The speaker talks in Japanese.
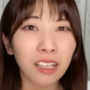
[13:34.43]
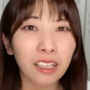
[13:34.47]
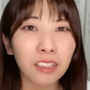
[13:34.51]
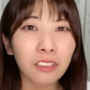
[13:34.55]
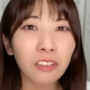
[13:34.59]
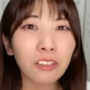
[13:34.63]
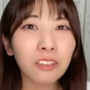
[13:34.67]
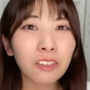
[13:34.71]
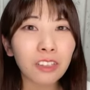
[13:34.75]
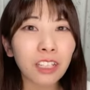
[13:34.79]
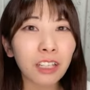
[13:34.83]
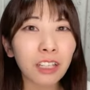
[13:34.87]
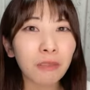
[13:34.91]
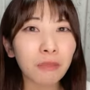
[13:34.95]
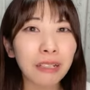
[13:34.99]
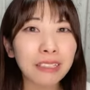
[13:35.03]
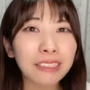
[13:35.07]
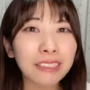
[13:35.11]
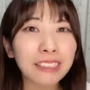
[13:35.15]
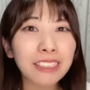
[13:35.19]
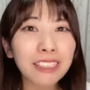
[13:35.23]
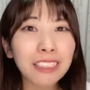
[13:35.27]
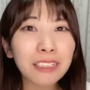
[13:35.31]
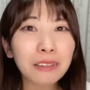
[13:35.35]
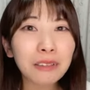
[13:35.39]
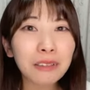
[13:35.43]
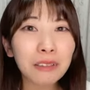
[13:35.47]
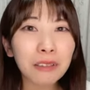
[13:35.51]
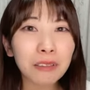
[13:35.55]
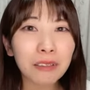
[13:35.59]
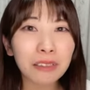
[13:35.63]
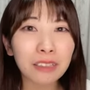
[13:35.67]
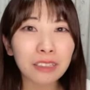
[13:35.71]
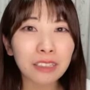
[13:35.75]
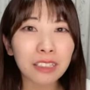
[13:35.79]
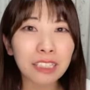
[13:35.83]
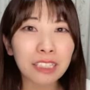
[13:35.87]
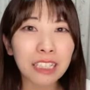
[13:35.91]
なんでない松
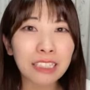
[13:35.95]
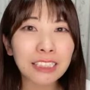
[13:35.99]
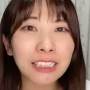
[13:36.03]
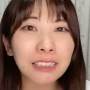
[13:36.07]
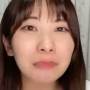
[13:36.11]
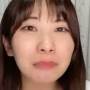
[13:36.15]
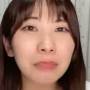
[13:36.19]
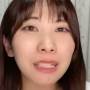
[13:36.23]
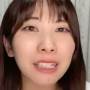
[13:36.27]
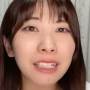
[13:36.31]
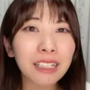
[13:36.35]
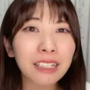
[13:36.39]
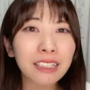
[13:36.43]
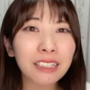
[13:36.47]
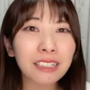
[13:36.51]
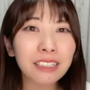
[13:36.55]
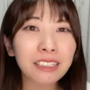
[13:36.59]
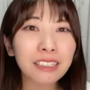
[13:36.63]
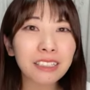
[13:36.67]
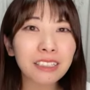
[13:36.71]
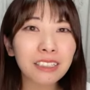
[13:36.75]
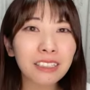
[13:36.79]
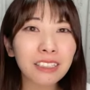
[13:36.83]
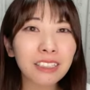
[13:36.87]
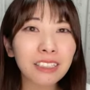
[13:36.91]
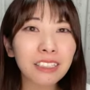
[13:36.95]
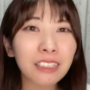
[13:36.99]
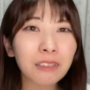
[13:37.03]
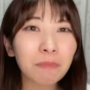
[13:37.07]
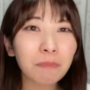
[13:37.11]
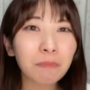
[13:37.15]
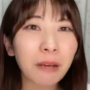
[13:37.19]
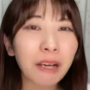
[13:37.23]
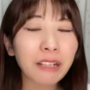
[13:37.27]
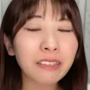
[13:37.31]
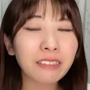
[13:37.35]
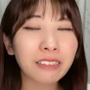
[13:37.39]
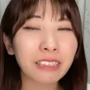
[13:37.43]

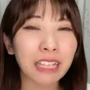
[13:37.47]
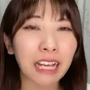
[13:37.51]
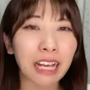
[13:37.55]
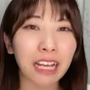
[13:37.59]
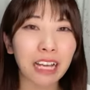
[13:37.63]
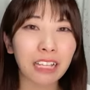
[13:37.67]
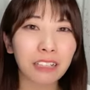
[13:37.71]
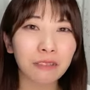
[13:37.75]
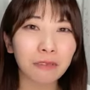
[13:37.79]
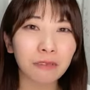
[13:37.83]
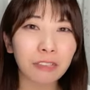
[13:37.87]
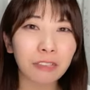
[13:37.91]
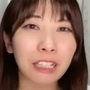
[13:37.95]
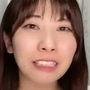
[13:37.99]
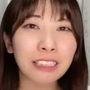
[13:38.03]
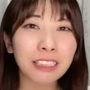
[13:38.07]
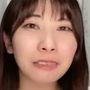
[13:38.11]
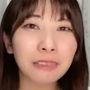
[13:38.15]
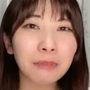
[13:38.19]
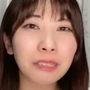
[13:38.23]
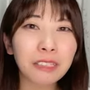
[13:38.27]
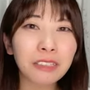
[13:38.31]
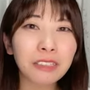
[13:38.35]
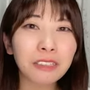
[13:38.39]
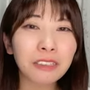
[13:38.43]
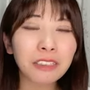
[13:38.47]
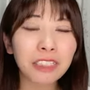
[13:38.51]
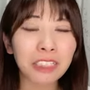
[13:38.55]
ナツメックパウダーナツメグ